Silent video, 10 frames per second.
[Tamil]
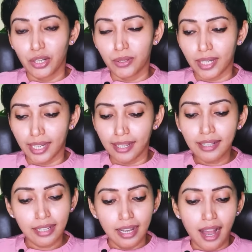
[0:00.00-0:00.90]
ஓகேயா
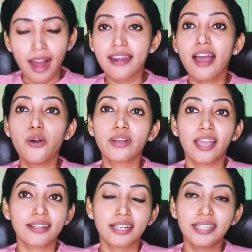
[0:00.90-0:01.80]
ஆனால் அவங்க
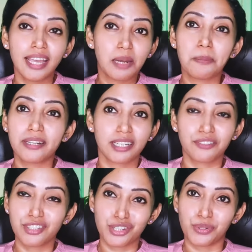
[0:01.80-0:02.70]
யாருக்காவது ஹெல்ப்
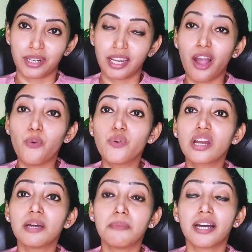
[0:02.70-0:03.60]
பண்ணுறாங்கன்னு வச்சுக்கோங்களேன்
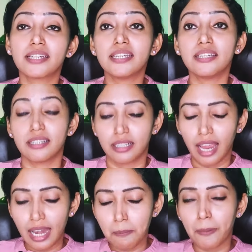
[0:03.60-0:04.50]
அவங்கள மாதிரி
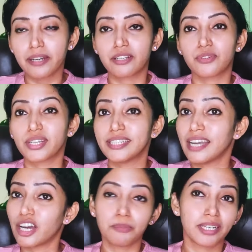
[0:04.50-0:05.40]
ஹெல்ப் பண்ணுறவங்க
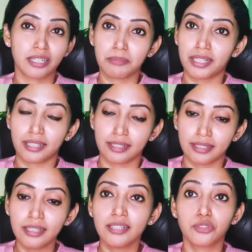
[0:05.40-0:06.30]
யாருமே இருக்க மாட்டாங்க
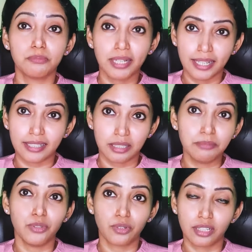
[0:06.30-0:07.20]
உங்கள் லக்னம்
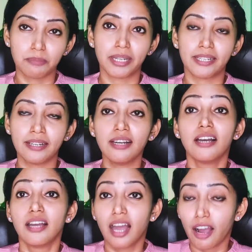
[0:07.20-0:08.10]
உங்களுக்கு மெயினாக
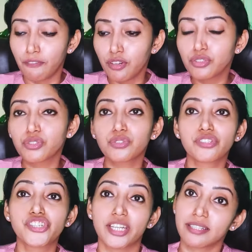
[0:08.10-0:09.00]
அவ்வளோ தூரம் ஒரு
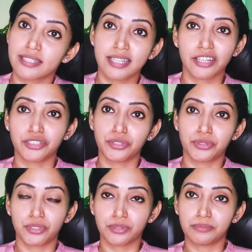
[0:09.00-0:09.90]
ஜென்ரஸ் ஆட்டிடியூட்
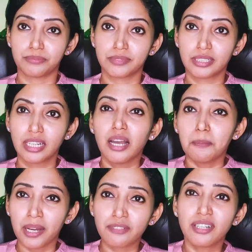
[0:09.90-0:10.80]
இருக்கும்
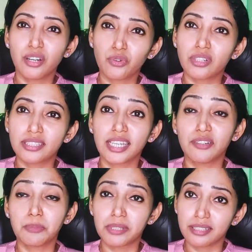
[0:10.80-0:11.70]
பரவாயில்ல அவங்களுக்கு
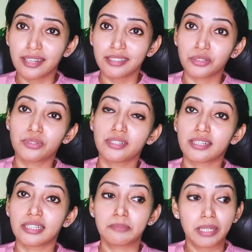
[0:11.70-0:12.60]
தேவைப்படுது நான் இதை
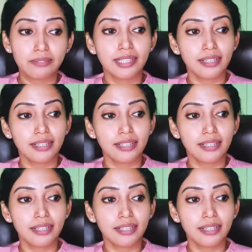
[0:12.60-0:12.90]
கொடுக்குறேன் பரவாயில்ல